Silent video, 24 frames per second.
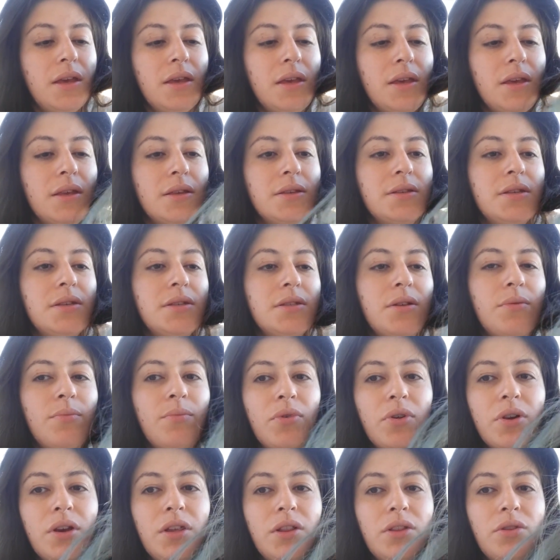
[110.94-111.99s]
y sí está un
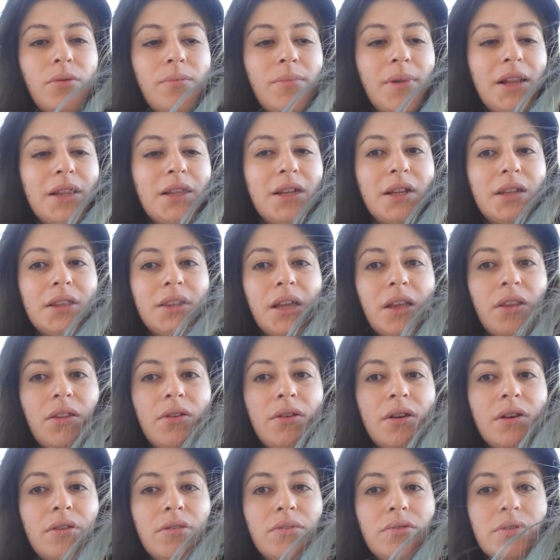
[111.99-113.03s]
poquito
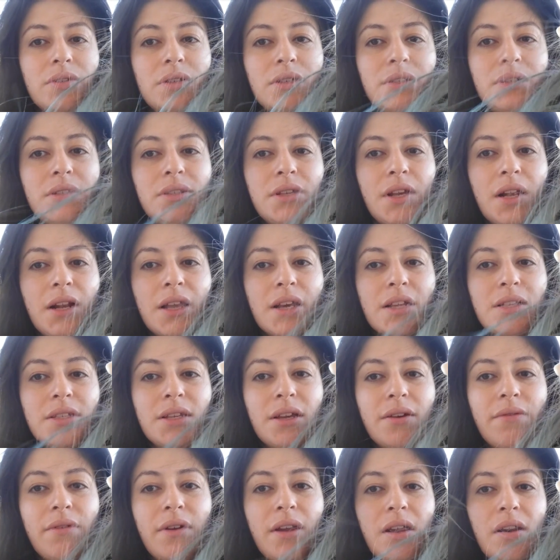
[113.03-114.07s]
maltratado, no sé si se
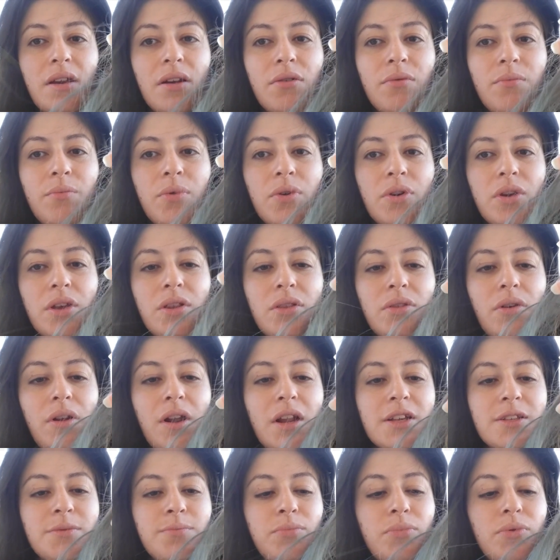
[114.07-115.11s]
alcance a ver un poquito
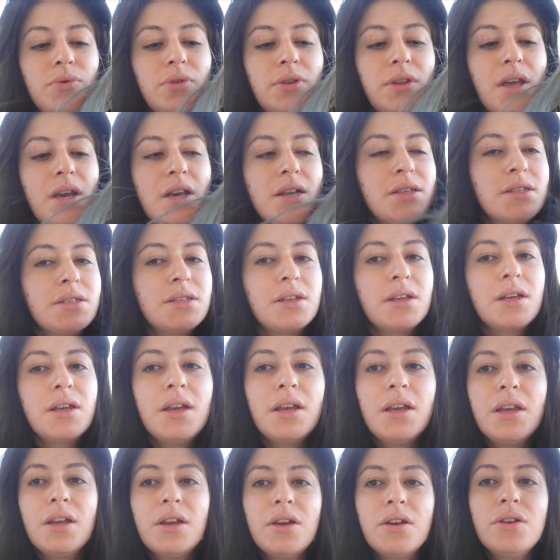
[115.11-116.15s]
las puntas.
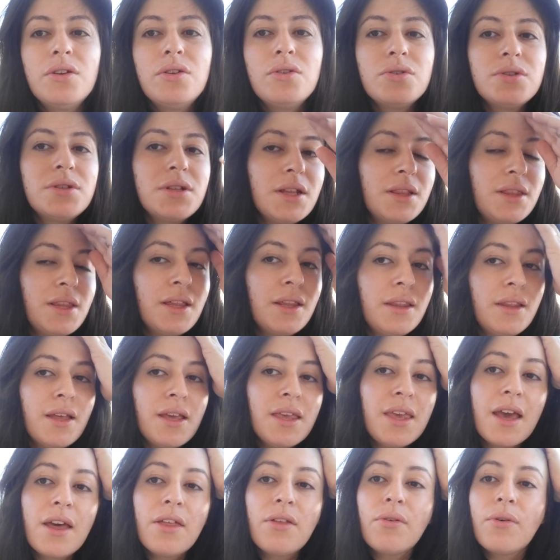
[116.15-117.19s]
No está tan
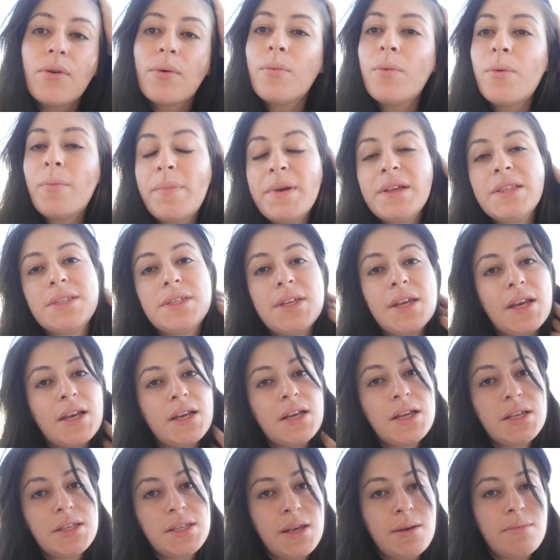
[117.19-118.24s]
dañado como pensé
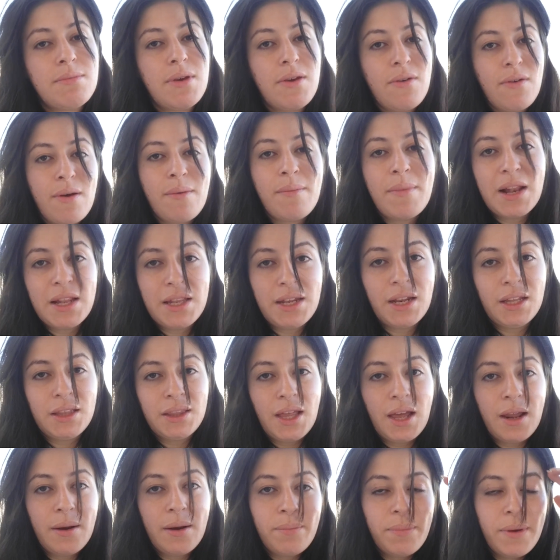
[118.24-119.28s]
que se me iba a
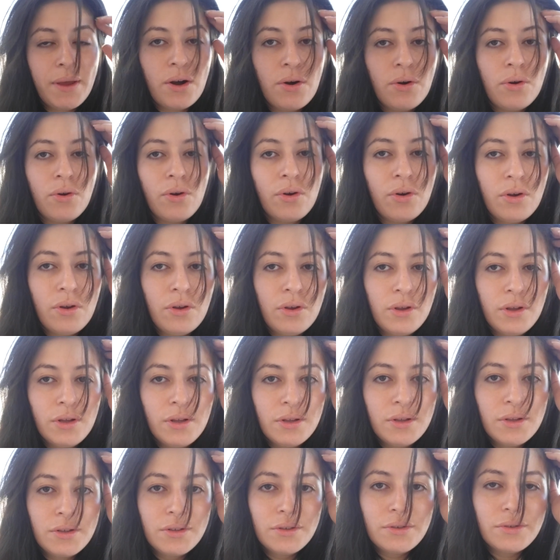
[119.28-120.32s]
maltratar, pero
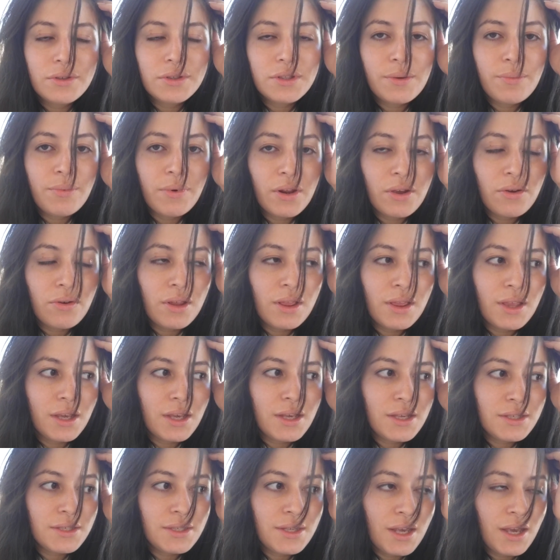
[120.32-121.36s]
no sé por qué ahorita
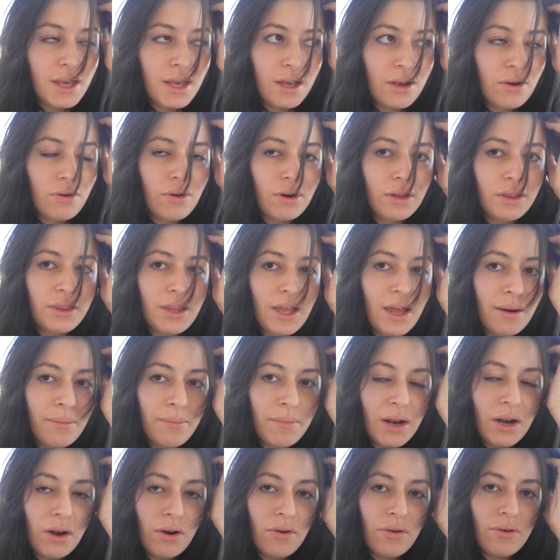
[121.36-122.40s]
quise
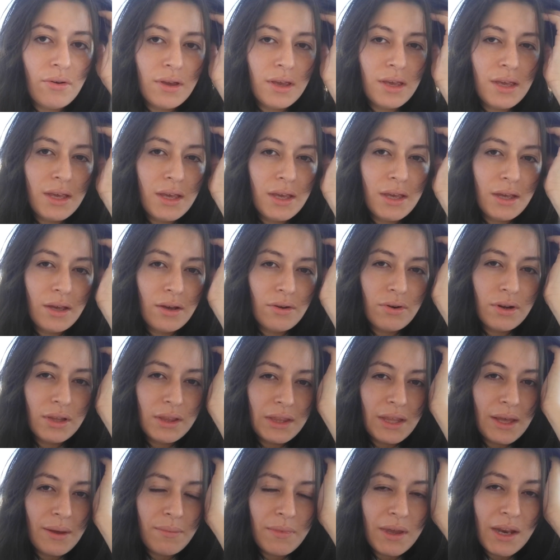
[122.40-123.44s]
cortármelo y
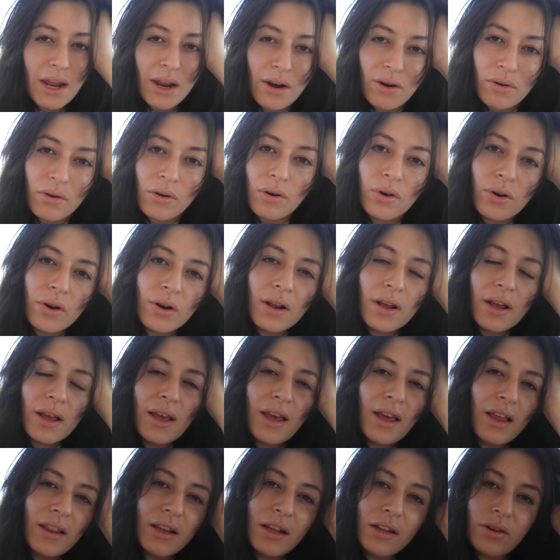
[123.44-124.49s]
ahorita miraron
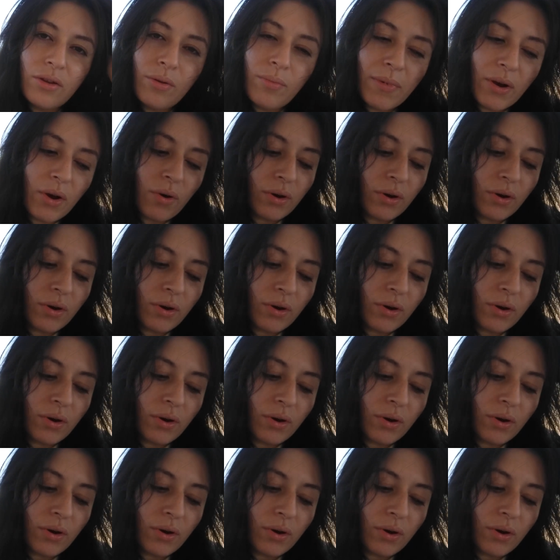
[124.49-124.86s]
qué tanto me